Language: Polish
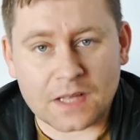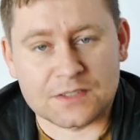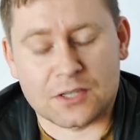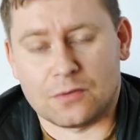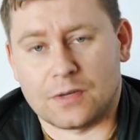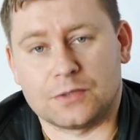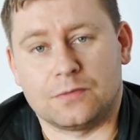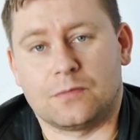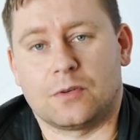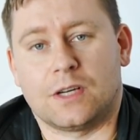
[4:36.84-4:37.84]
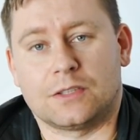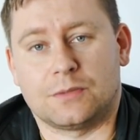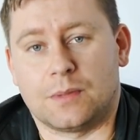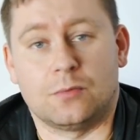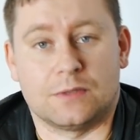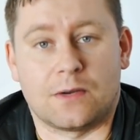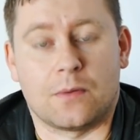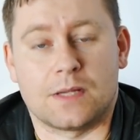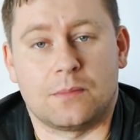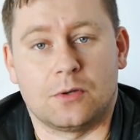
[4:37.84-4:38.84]
celować we wroga trzeba było
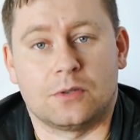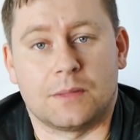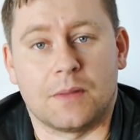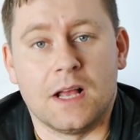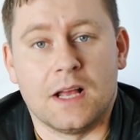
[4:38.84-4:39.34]
całym samolotem.